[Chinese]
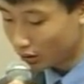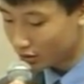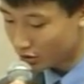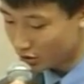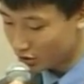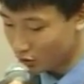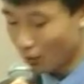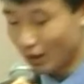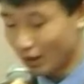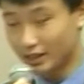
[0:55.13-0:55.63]

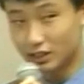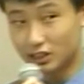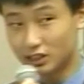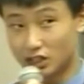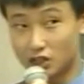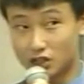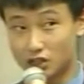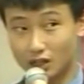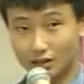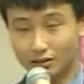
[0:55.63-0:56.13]
智慧的
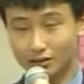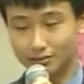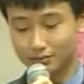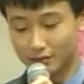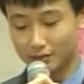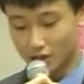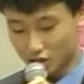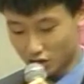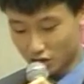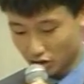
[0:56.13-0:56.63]
提升、
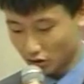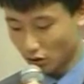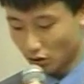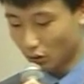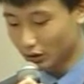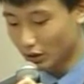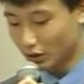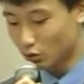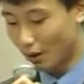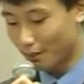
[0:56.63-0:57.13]
时
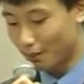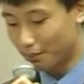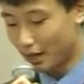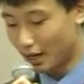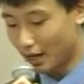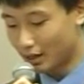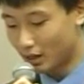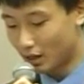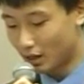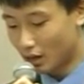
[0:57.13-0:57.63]
空的转
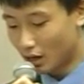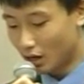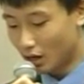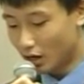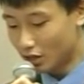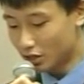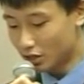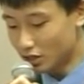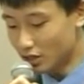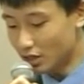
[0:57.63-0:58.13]
变，
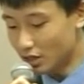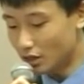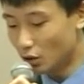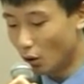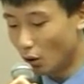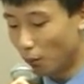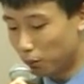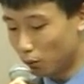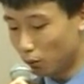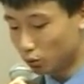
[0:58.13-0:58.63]
而是
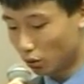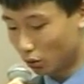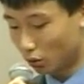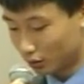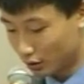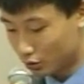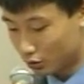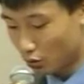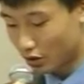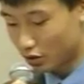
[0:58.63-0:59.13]
有不
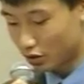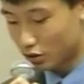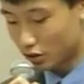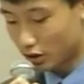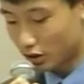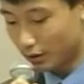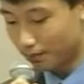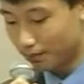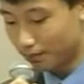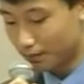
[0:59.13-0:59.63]
同的诠
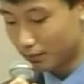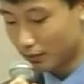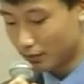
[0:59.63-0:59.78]
释。